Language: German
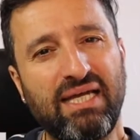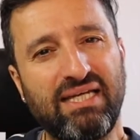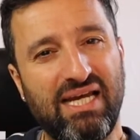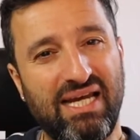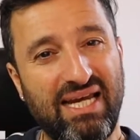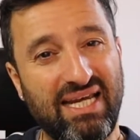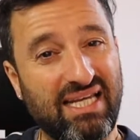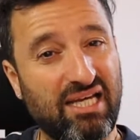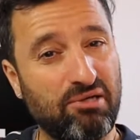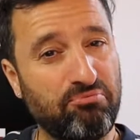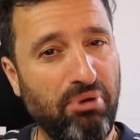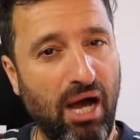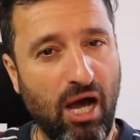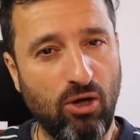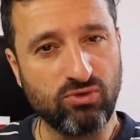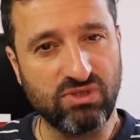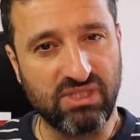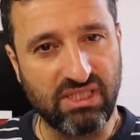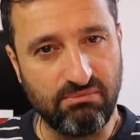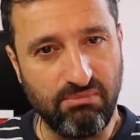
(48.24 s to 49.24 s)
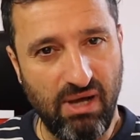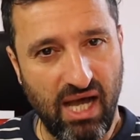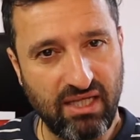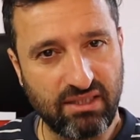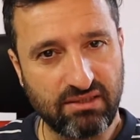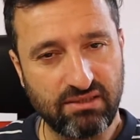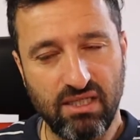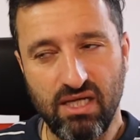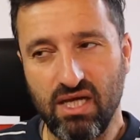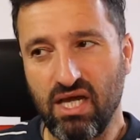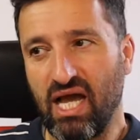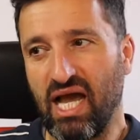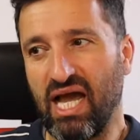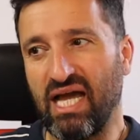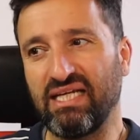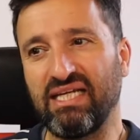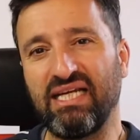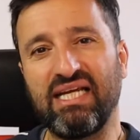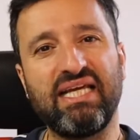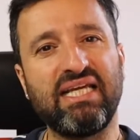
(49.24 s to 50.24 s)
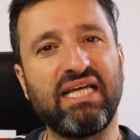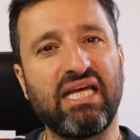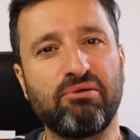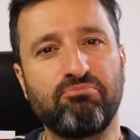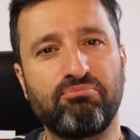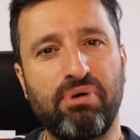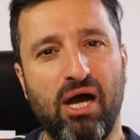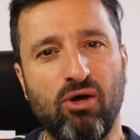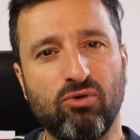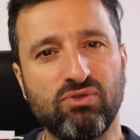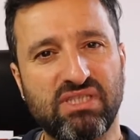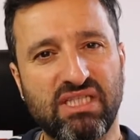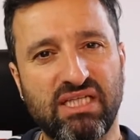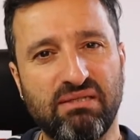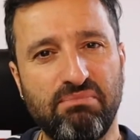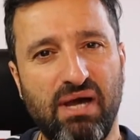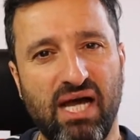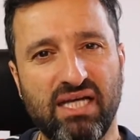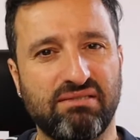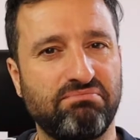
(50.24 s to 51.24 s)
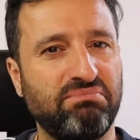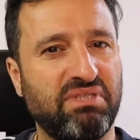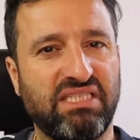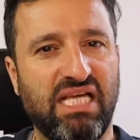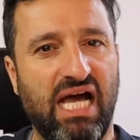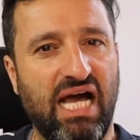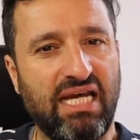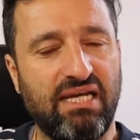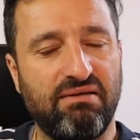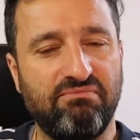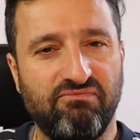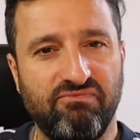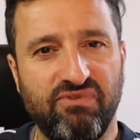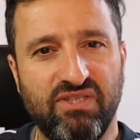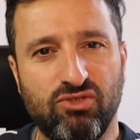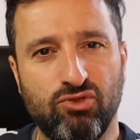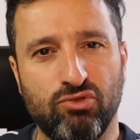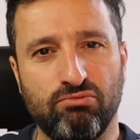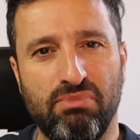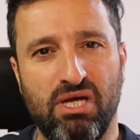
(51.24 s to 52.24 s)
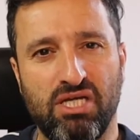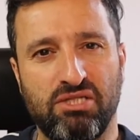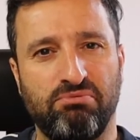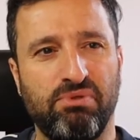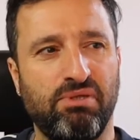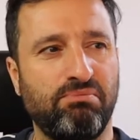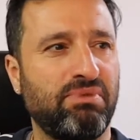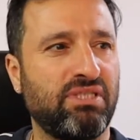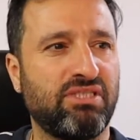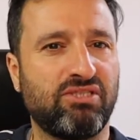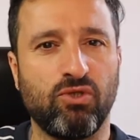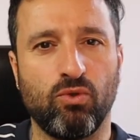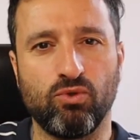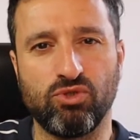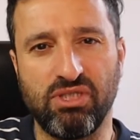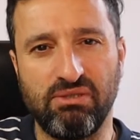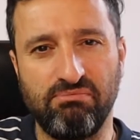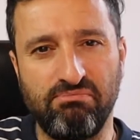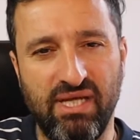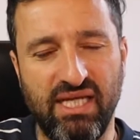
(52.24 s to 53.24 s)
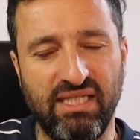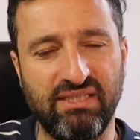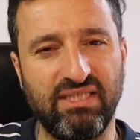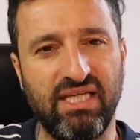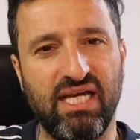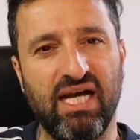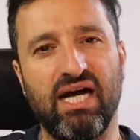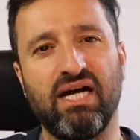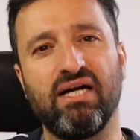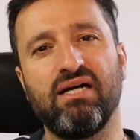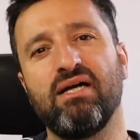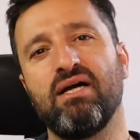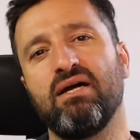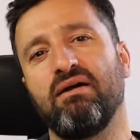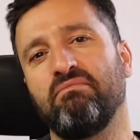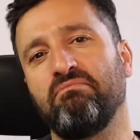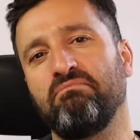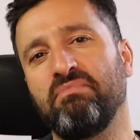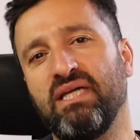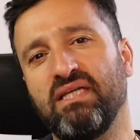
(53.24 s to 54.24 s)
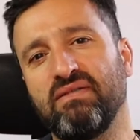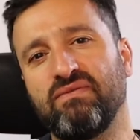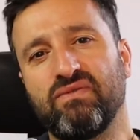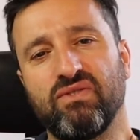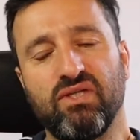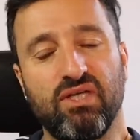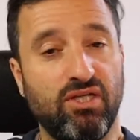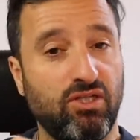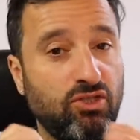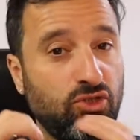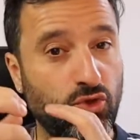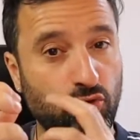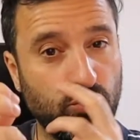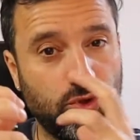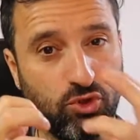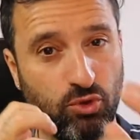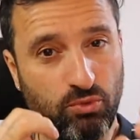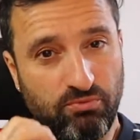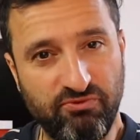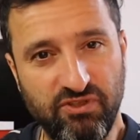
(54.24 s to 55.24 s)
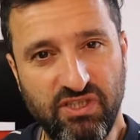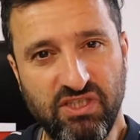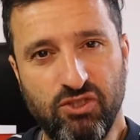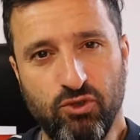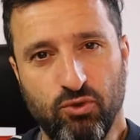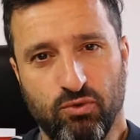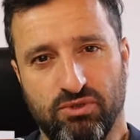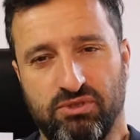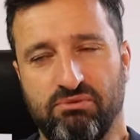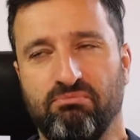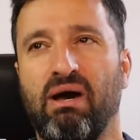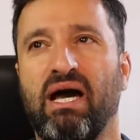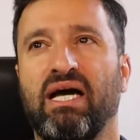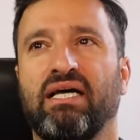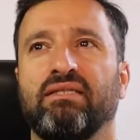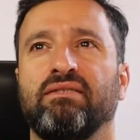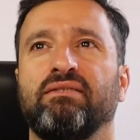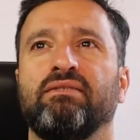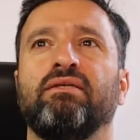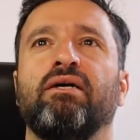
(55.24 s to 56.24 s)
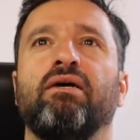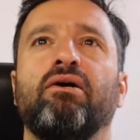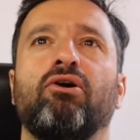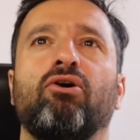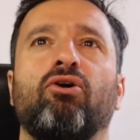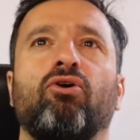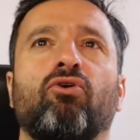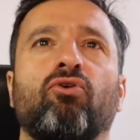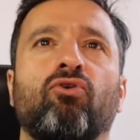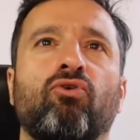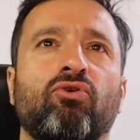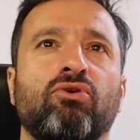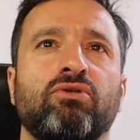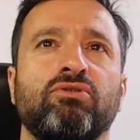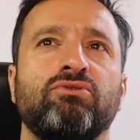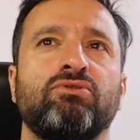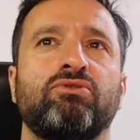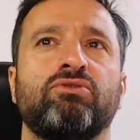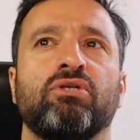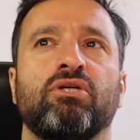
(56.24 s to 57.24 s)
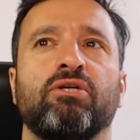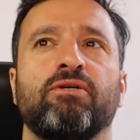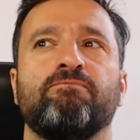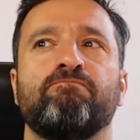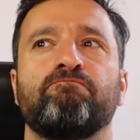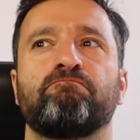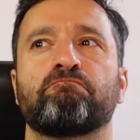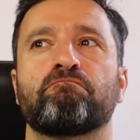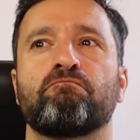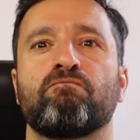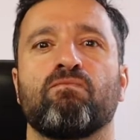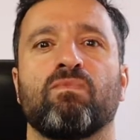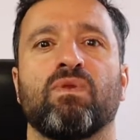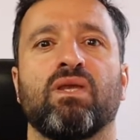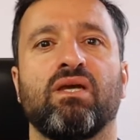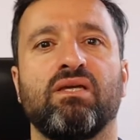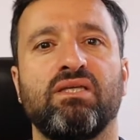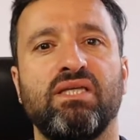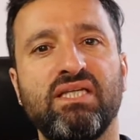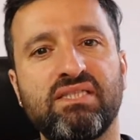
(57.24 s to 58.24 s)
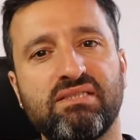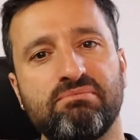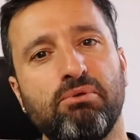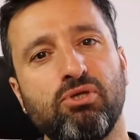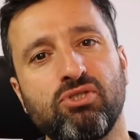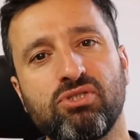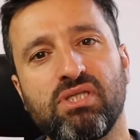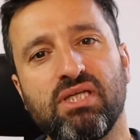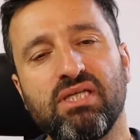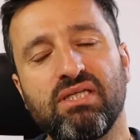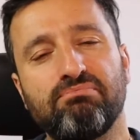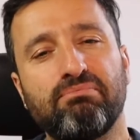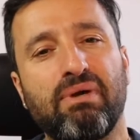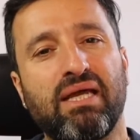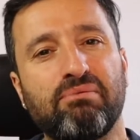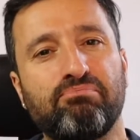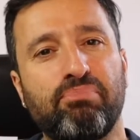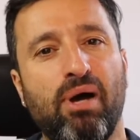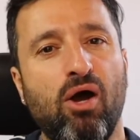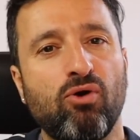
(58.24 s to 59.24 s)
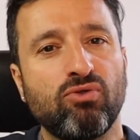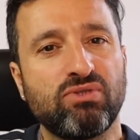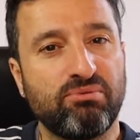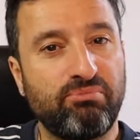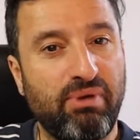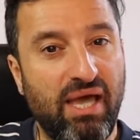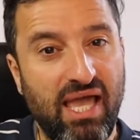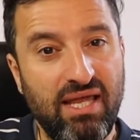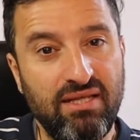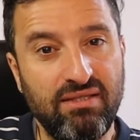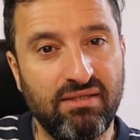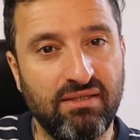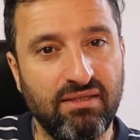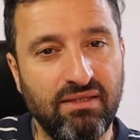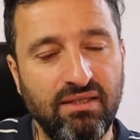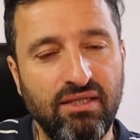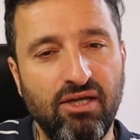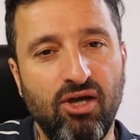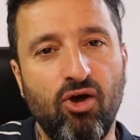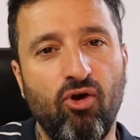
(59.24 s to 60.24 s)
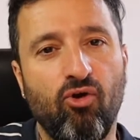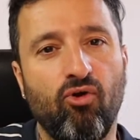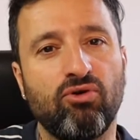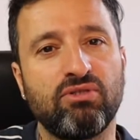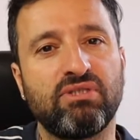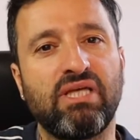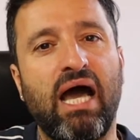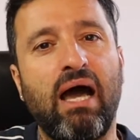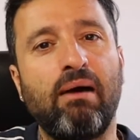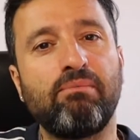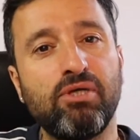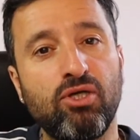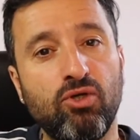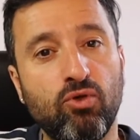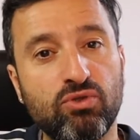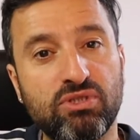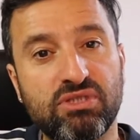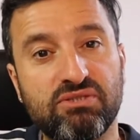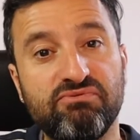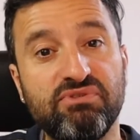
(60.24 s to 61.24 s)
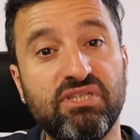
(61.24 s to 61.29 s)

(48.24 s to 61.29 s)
eine längere Pause gemacht. Eine längere Pause gemacht mit allem, wie zum Beispiel mit Social Media, mit YouTube-Videos machen. Und ähm, jetzt möchte ich meine Pause beenden und habe Lust,